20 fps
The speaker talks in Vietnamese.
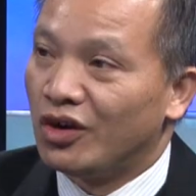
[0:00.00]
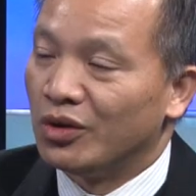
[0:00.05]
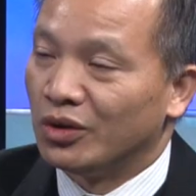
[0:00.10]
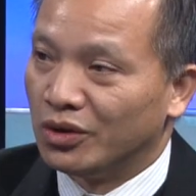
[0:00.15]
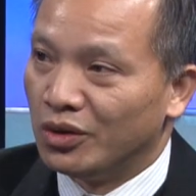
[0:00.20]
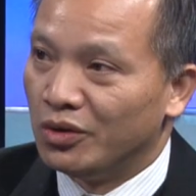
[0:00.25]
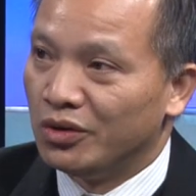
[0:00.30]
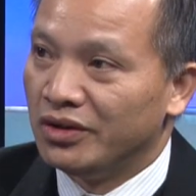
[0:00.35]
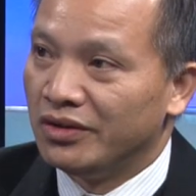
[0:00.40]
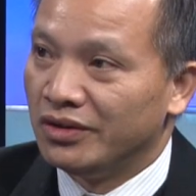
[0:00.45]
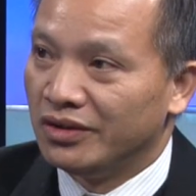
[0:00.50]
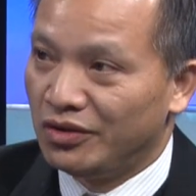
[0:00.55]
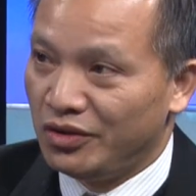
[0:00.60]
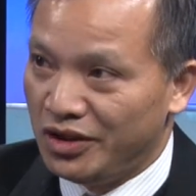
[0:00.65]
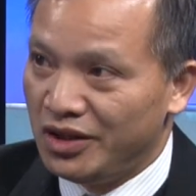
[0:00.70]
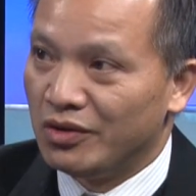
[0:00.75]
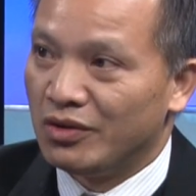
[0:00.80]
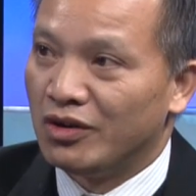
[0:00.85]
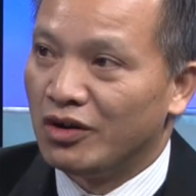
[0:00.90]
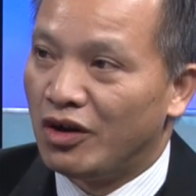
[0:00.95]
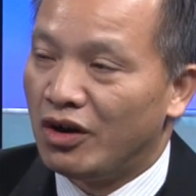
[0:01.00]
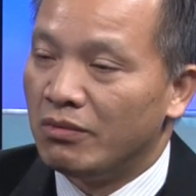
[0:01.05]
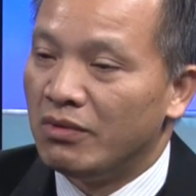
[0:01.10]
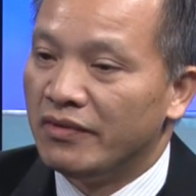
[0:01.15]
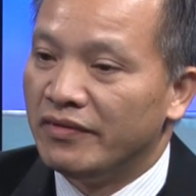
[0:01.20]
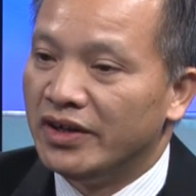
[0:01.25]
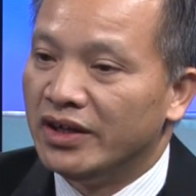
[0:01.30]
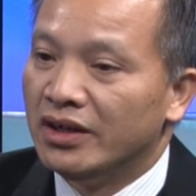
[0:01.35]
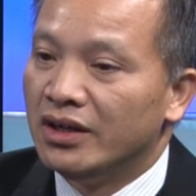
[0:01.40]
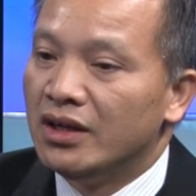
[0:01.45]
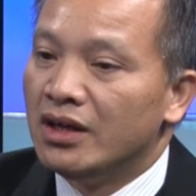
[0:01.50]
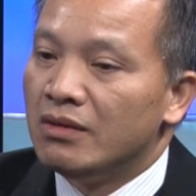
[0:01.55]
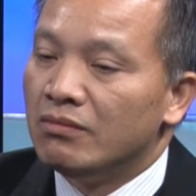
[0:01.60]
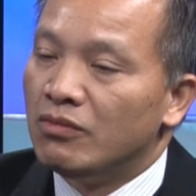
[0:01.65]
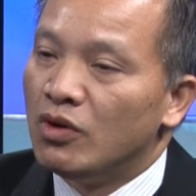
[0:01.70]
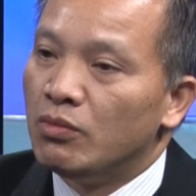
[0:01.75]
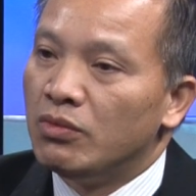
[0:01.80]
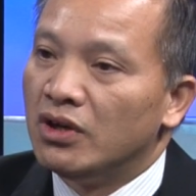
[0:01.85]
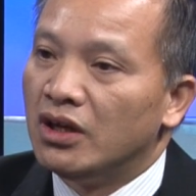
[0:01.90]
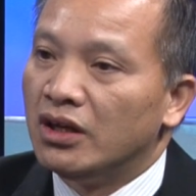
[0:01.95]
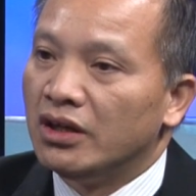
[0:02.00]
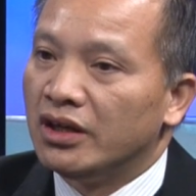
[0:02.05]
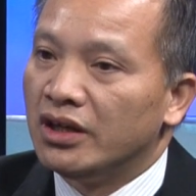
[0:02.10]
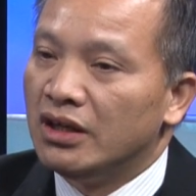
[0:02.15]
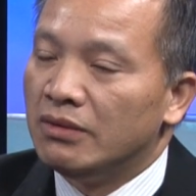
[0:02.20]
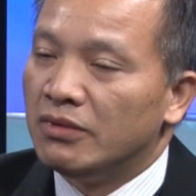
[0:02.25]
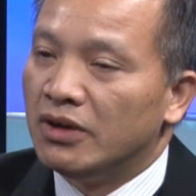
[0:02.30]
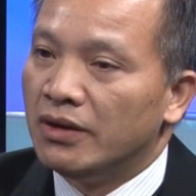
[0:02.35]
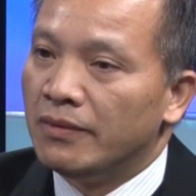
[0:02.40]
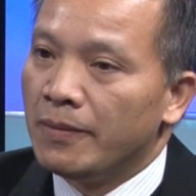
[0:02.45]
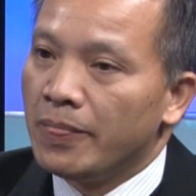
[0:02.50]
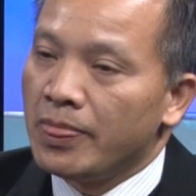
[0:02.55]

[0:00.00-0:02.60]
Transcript: của tôi tôi hiểu điều đó bởi vì mỗi một lần khi mà